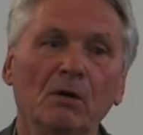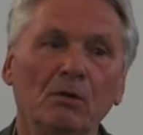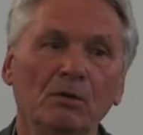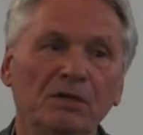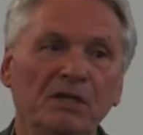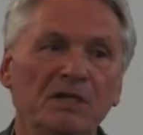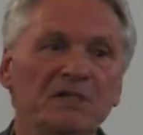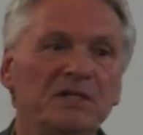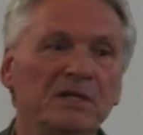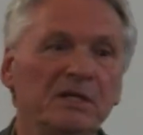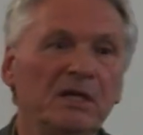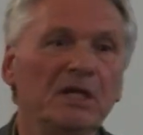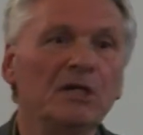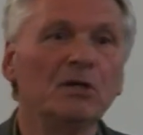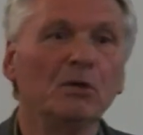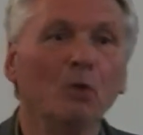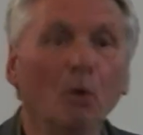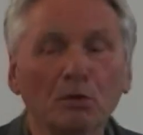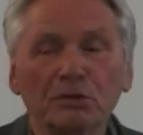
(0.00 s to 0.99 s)
und die sie
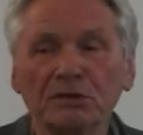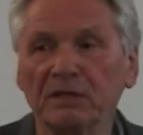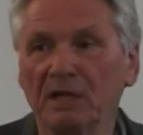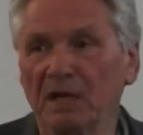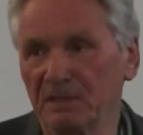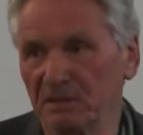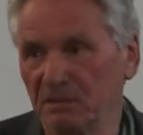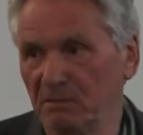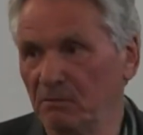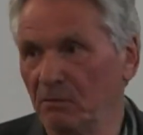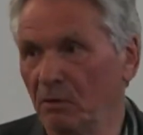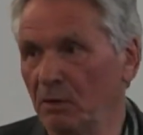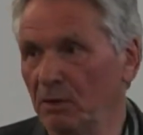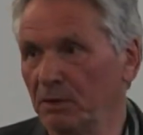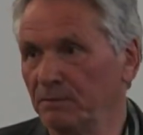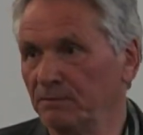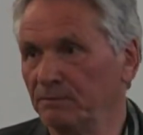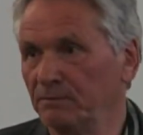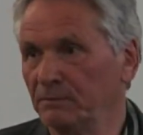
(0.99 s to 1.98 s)
nicht loslassen
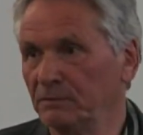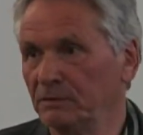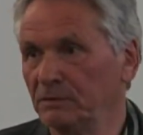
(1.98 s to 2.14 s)
wollen.